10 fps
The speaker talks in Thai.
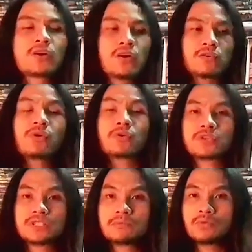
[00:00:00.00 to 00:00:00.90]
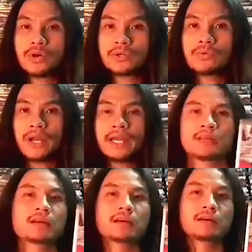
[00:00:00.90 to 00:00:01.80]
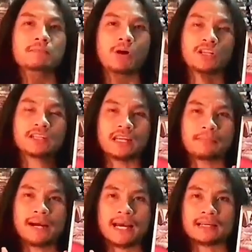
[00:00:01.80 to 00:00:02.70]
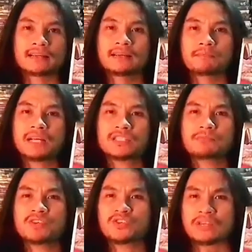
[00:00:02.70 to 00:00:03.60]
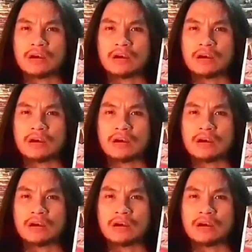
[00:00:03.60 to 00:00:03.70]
ของโรเจอร์มัวร์ด้วย บอลแต่ละภาคมักจะมี